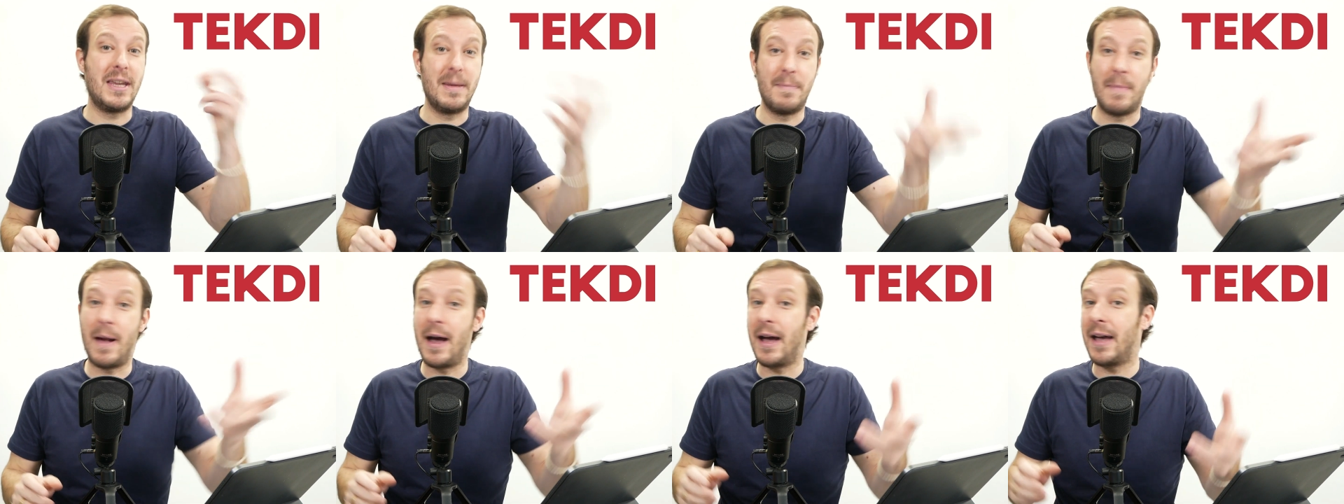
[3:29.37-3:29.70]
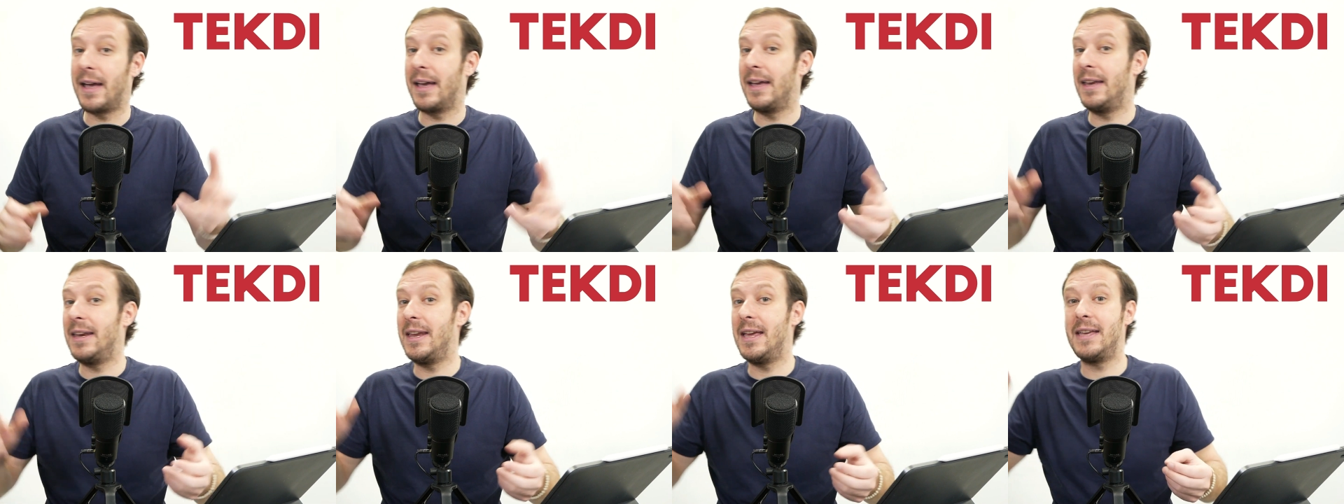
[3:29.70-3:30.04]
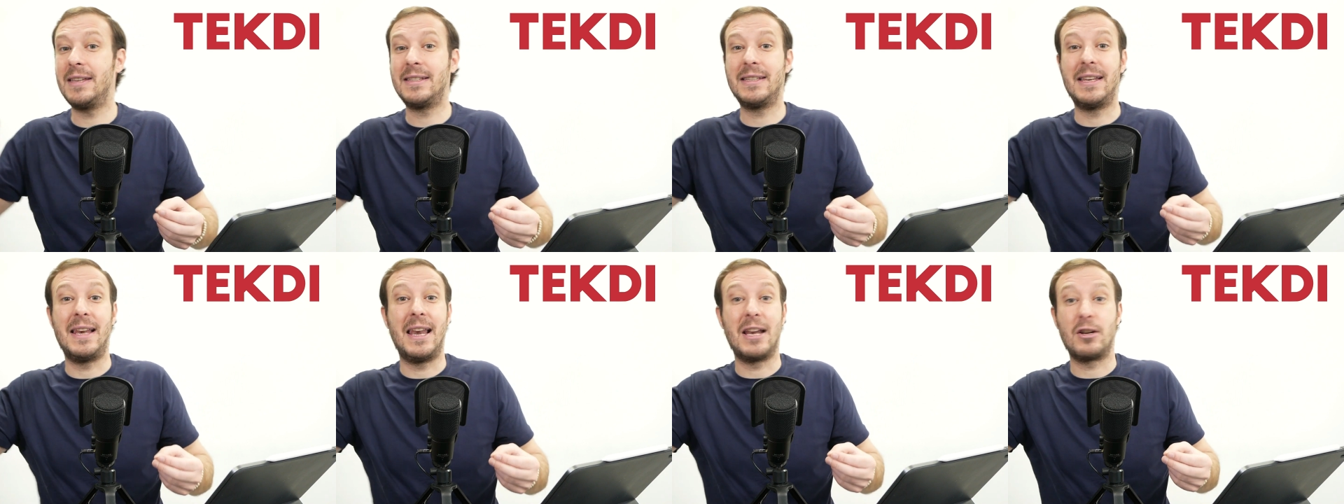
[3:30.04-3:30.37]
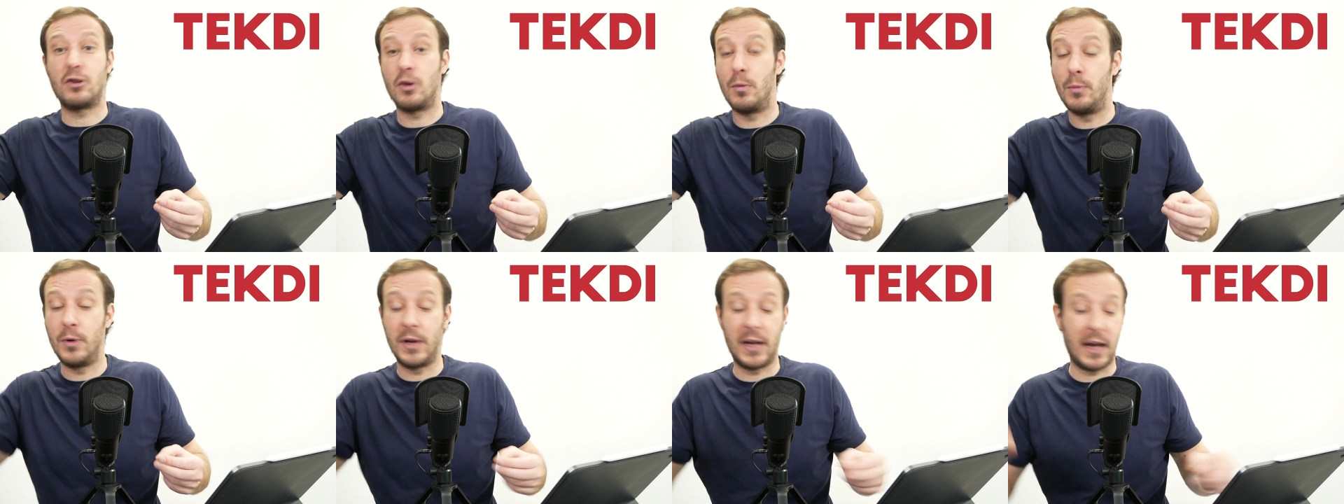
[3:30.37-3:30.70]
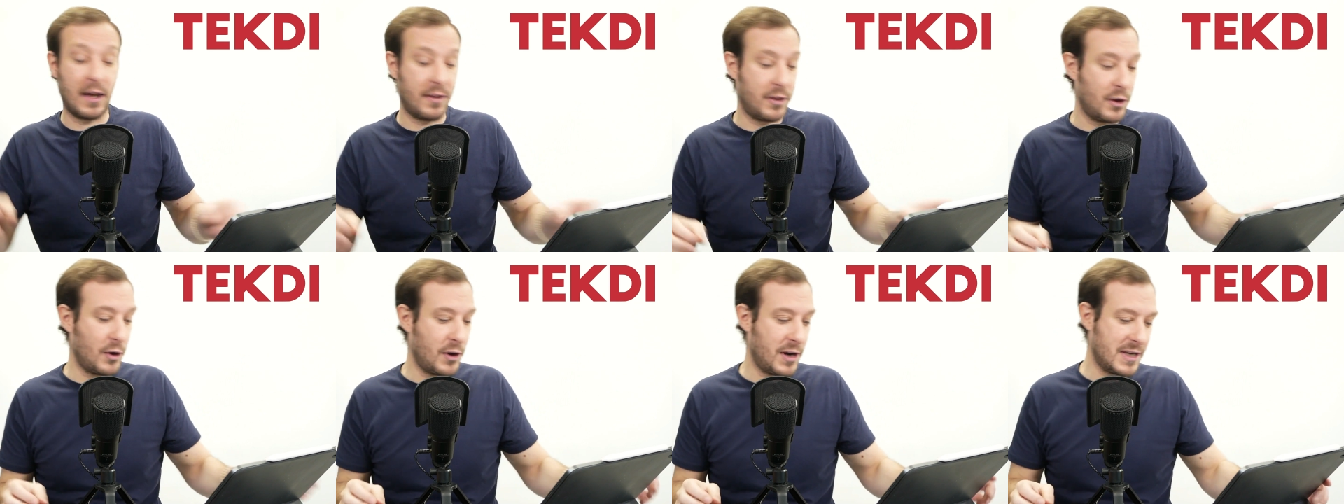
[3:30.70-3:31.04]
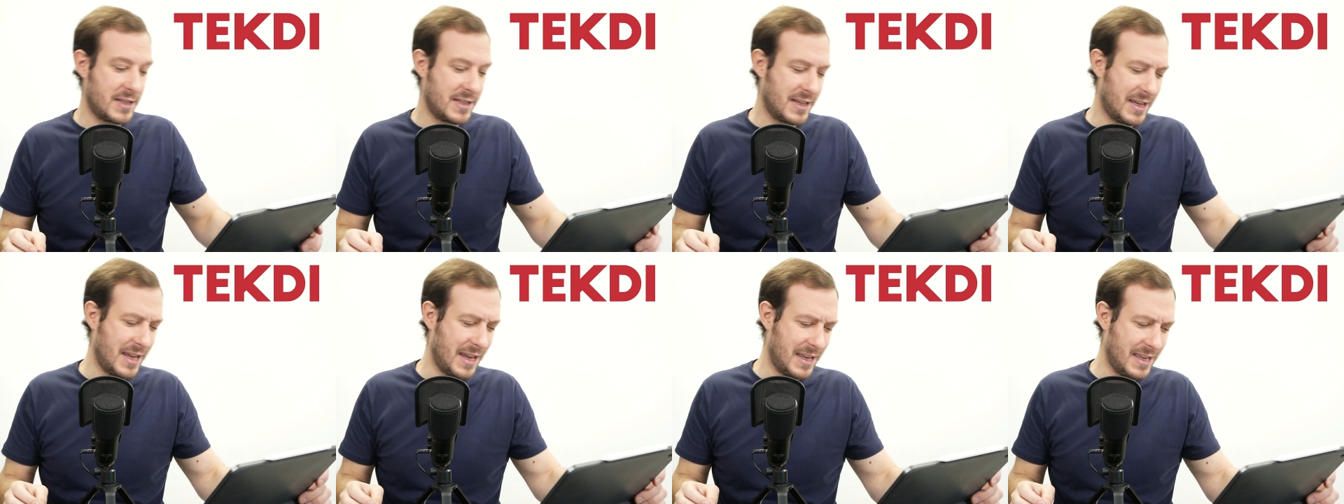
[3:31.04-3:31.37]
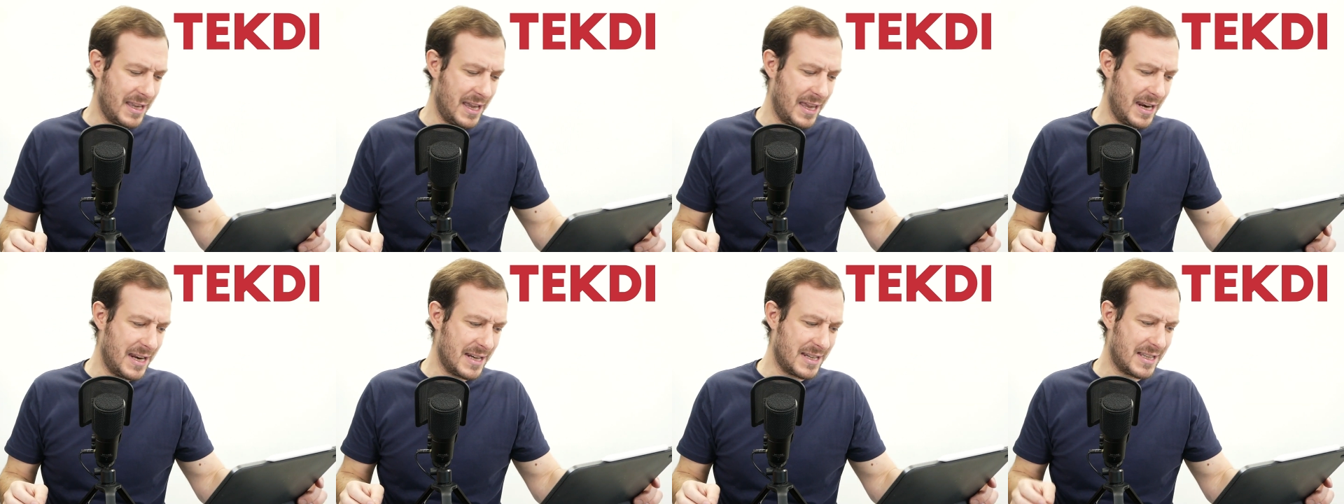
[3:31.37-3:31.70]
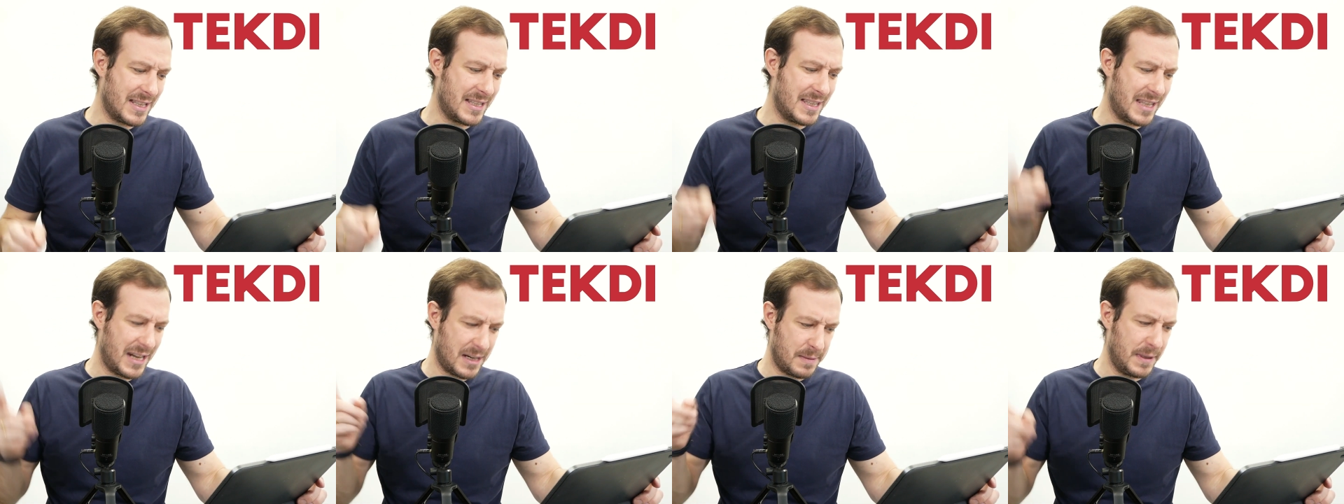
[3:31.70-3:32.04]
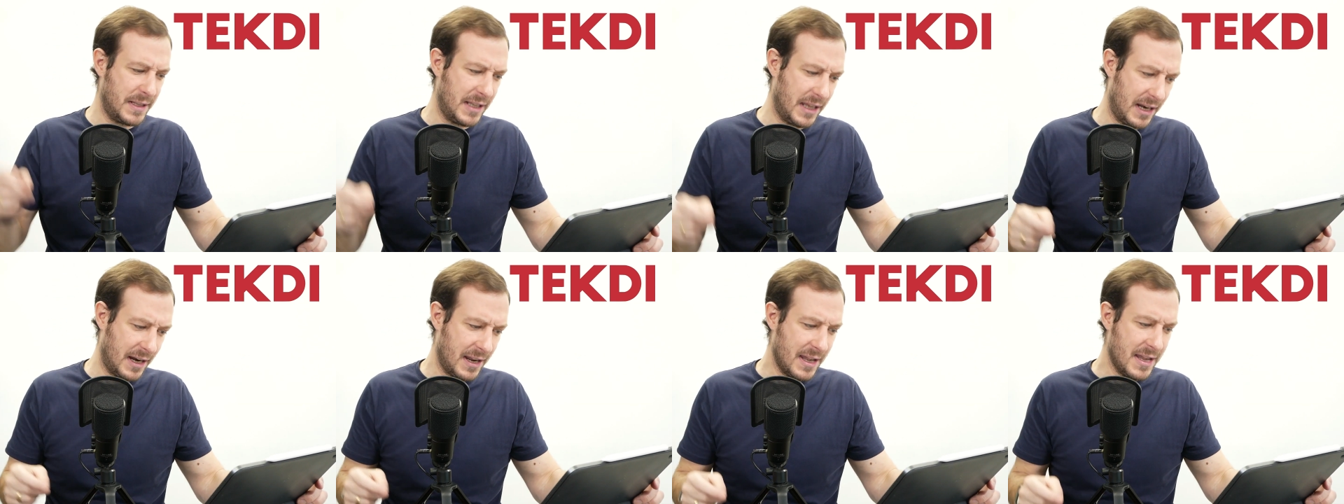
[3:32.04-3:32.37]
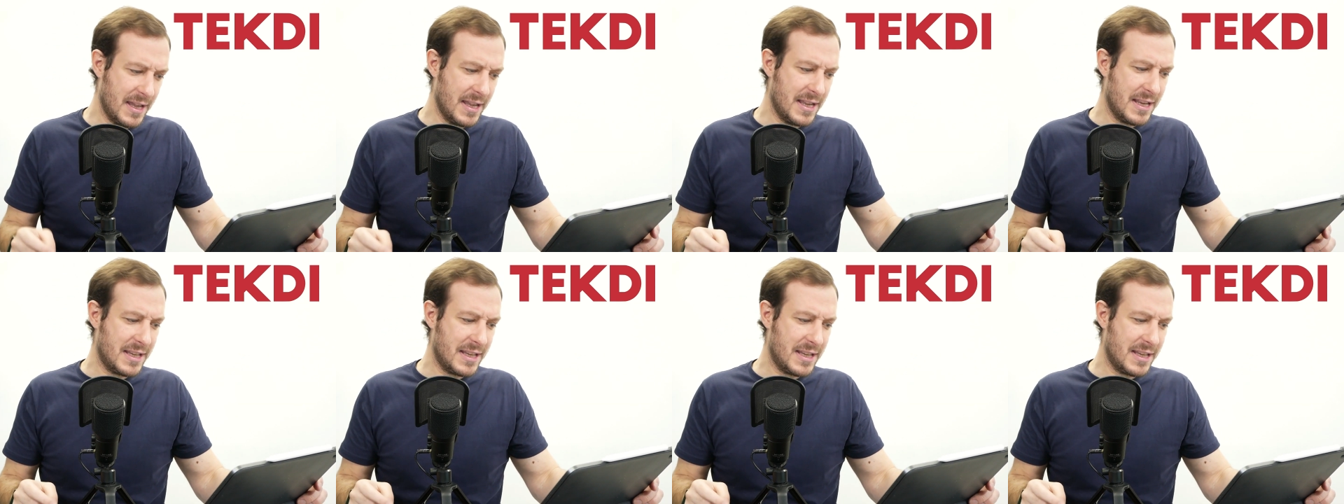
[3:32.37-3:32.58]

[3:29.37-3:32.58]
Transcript: imágenes, las comunicaciones que quieres transmitir.